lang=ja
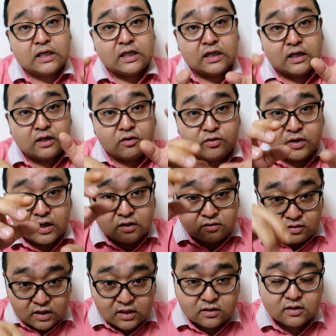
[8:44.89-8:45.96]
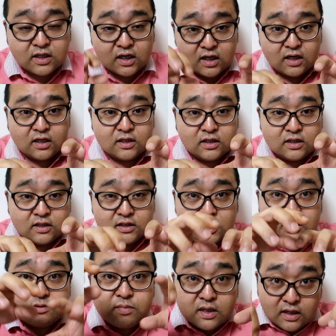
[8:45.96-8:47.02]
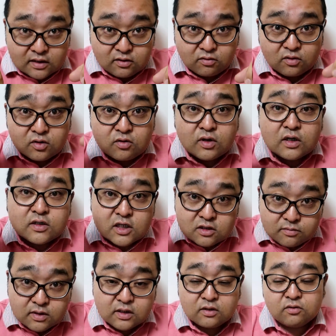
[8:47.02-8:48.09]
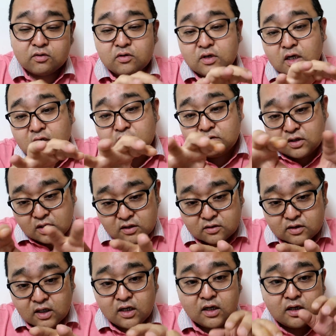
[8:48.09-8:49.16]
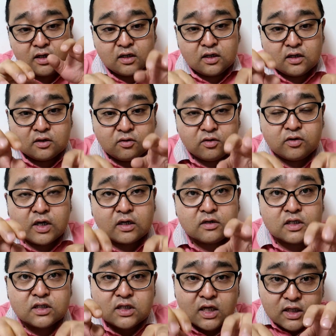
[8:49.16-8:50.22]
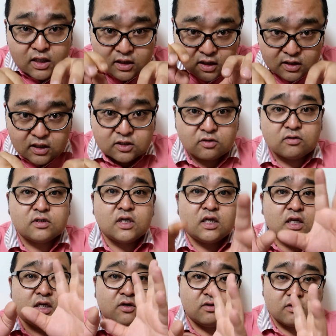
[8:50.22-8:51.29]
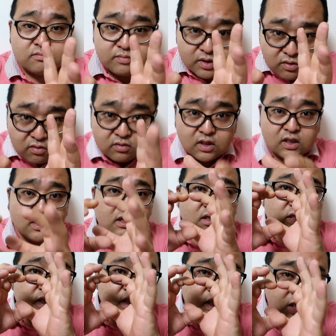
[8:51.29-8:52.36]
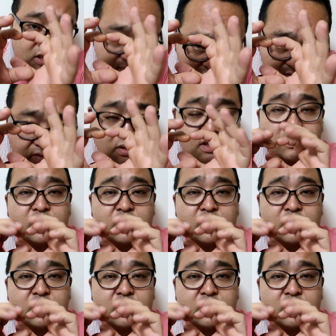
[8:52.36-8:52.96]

えー、ご予約のリンクから説明欄この動画の説明欄のご予約のリンクからご予約していただいてその際に尾行に木島と